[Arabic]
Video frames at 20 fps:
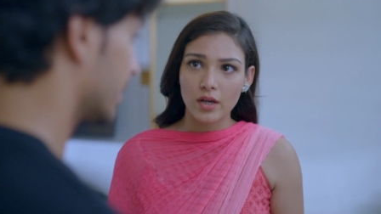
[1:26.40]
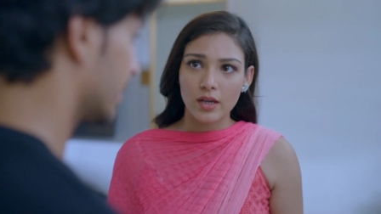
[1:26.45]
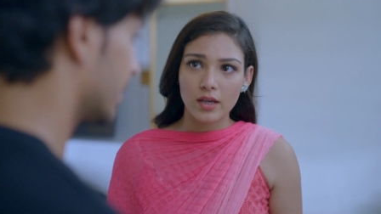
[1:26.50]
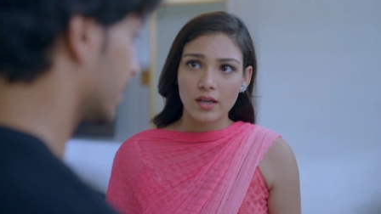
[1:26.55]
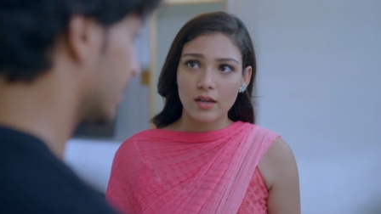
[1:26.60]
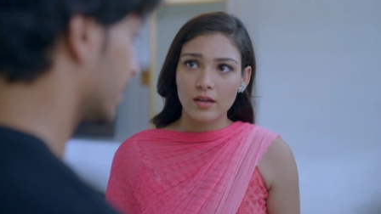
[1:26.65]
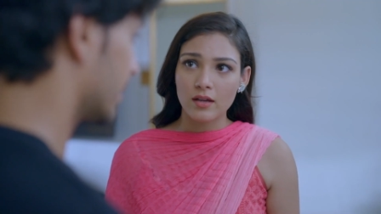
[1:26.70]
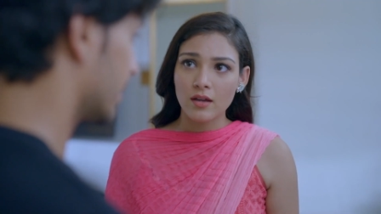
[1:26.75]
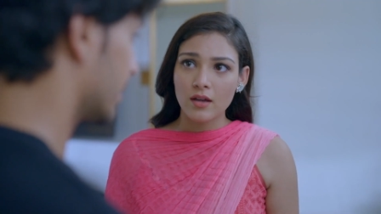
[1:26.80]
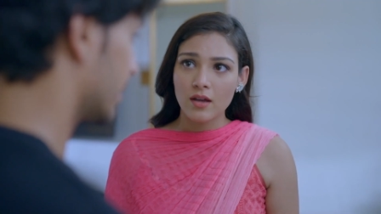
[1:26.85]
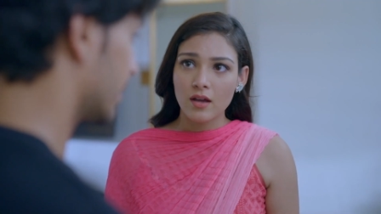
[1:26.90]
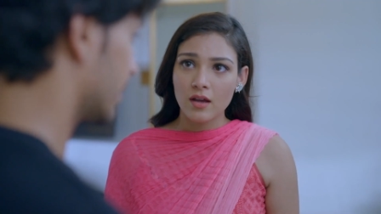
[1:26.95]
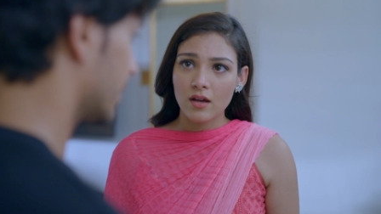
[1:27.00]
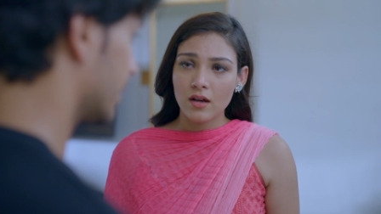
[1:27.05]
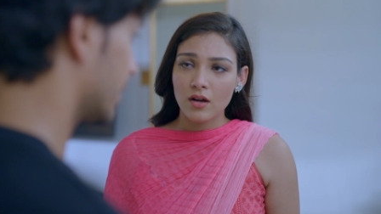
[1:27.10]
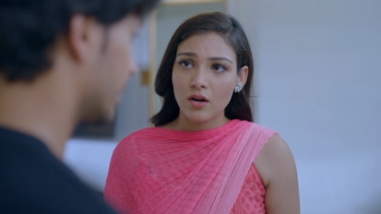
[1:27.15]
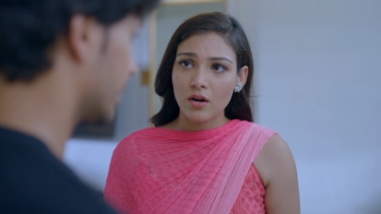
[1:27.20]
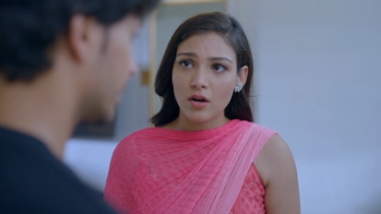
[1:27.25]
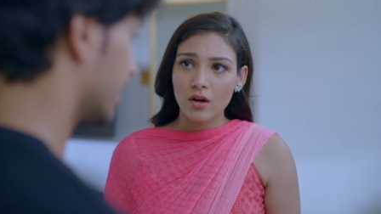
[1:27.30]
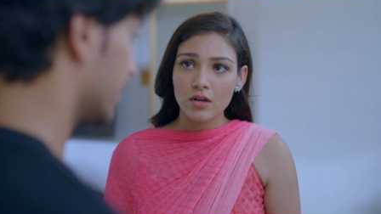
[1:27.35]
طبيعية
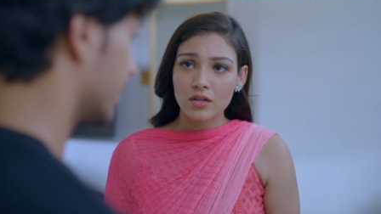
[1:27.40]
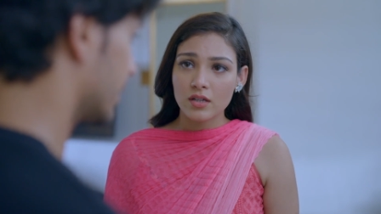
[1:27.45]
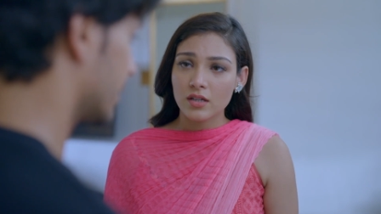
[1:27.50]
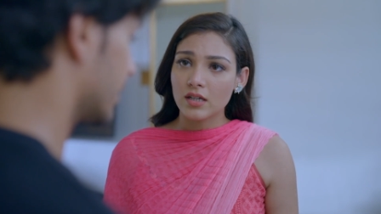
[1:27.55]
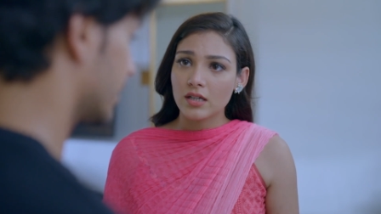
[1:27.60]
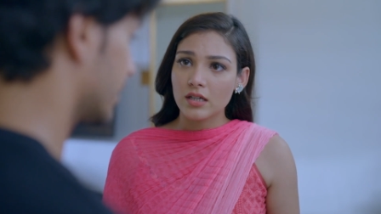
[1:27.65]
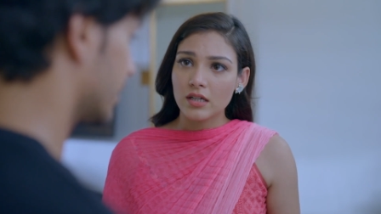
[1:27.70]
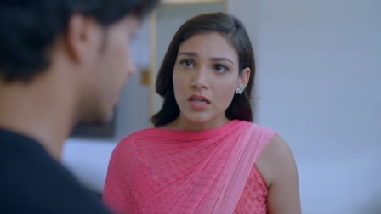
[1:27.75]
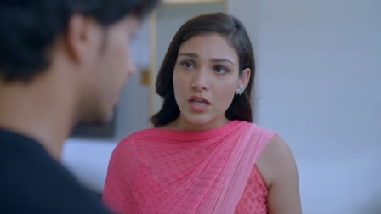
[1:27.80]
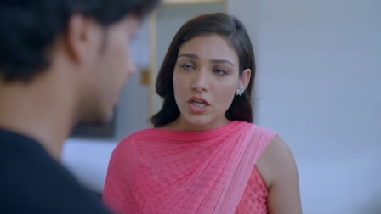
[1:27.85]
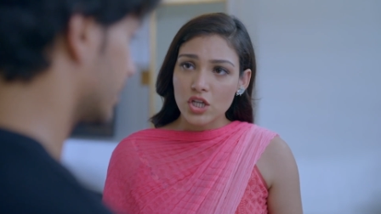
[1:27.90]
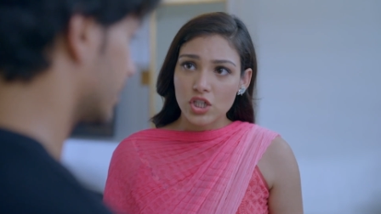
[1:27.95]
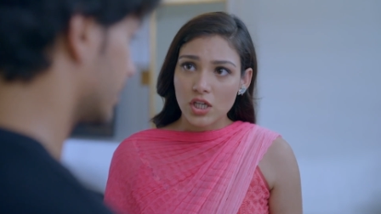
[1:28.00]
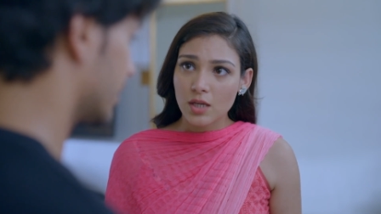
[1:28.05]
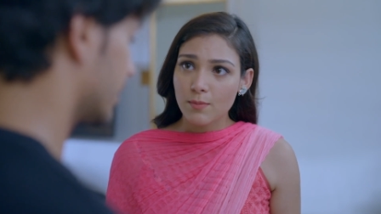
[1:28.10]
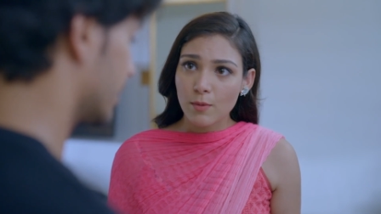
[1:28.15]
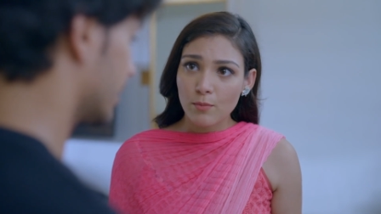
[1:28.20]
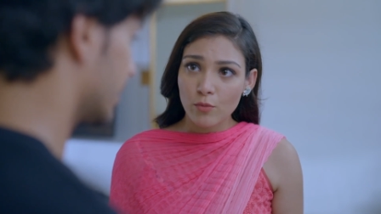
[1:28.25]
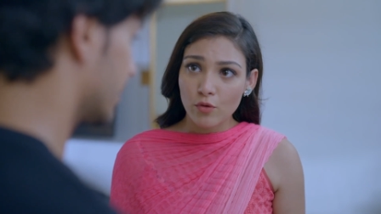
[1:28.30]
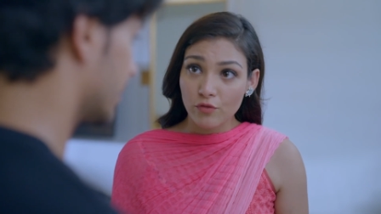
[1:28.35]

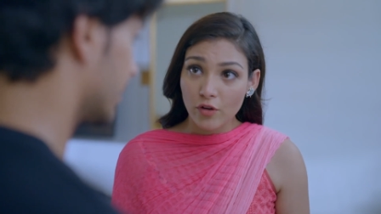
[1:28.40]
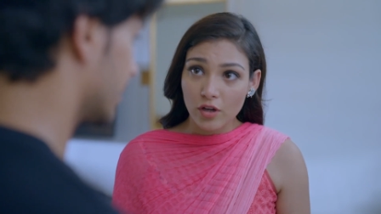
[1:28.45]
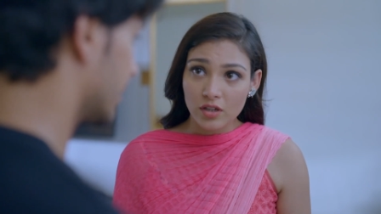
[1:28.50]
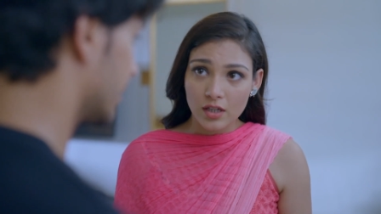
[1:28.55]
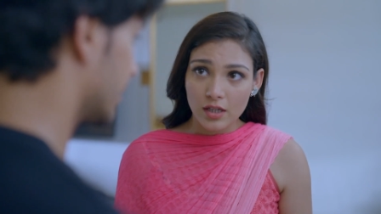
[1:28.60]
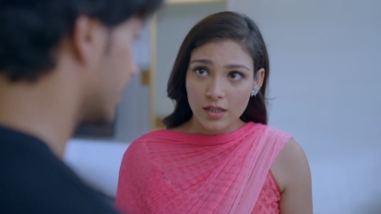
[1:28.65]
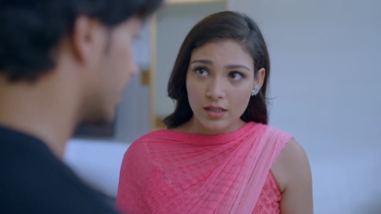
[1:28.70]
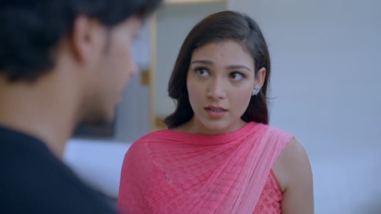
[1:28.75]
وإيشكي هلأ عم